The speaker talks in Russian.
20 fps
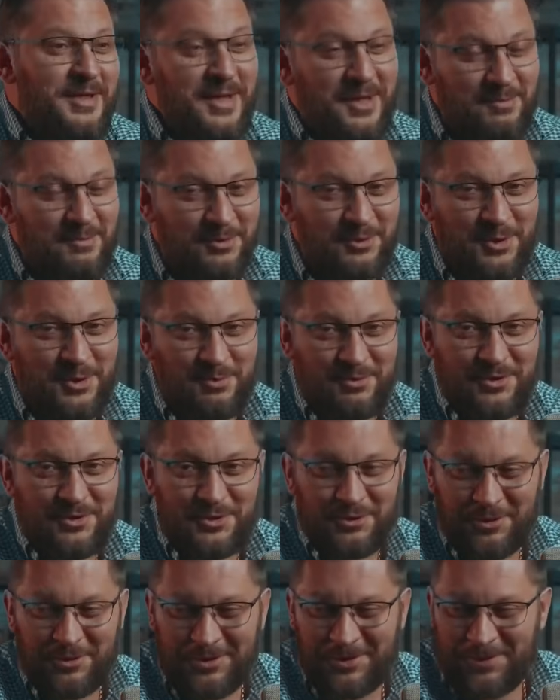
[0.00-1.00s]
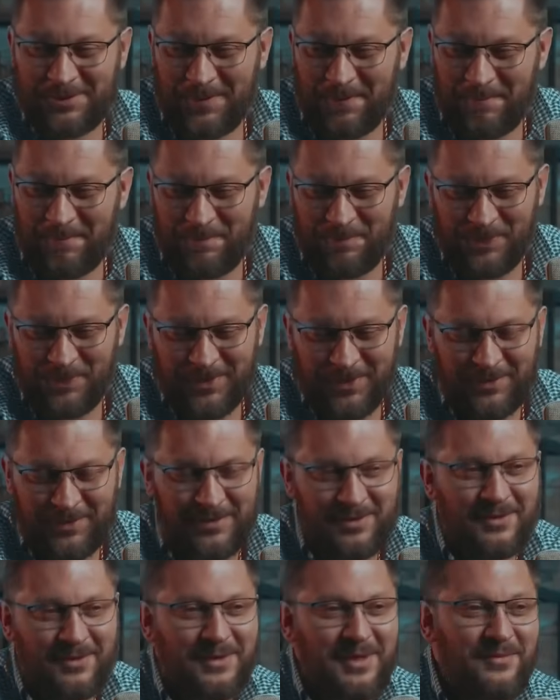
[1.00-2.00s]
Герману смешно.
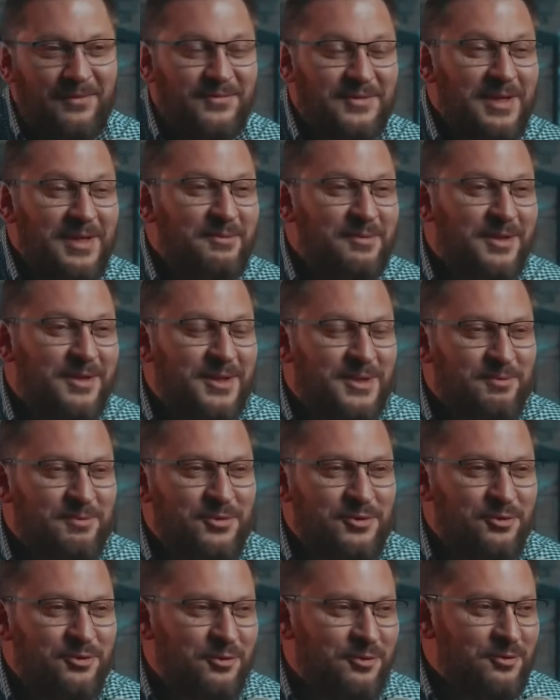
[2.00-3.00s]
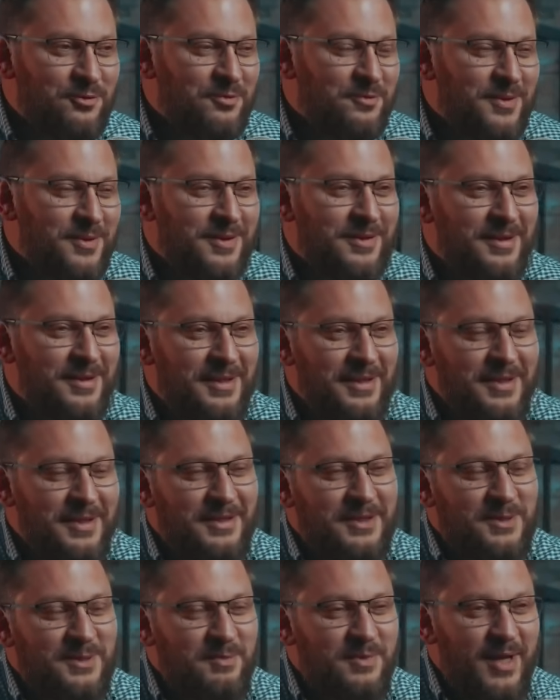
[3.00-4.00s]
Там всем было смешно, но мы
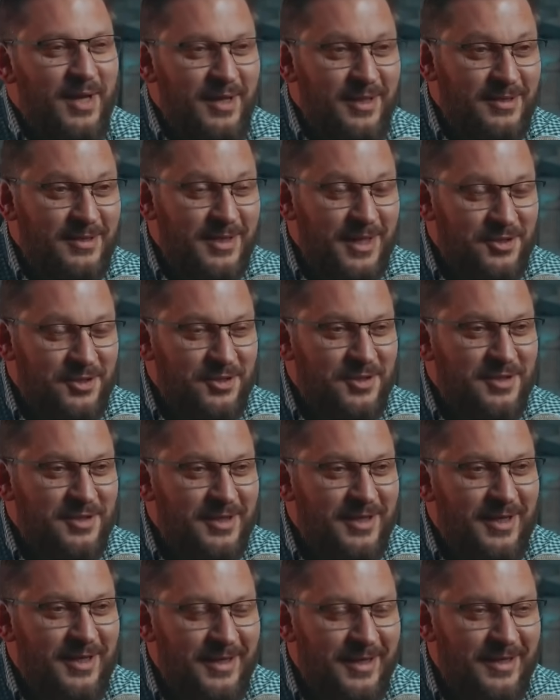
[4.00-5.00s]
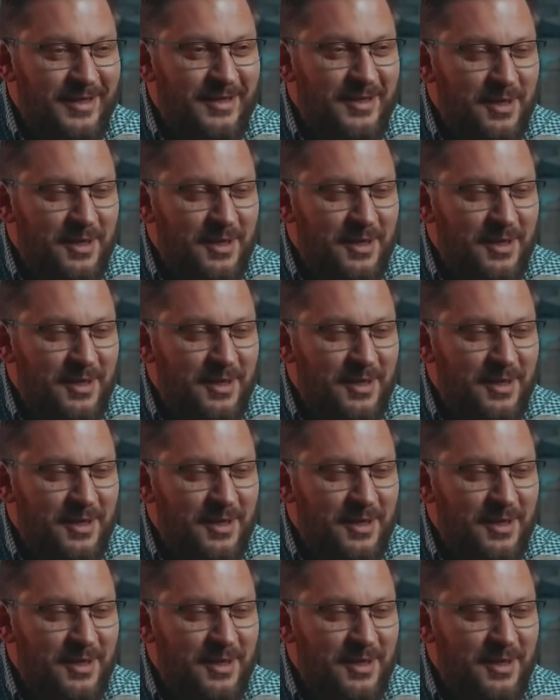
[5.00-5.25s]
смеялись так же тихо, как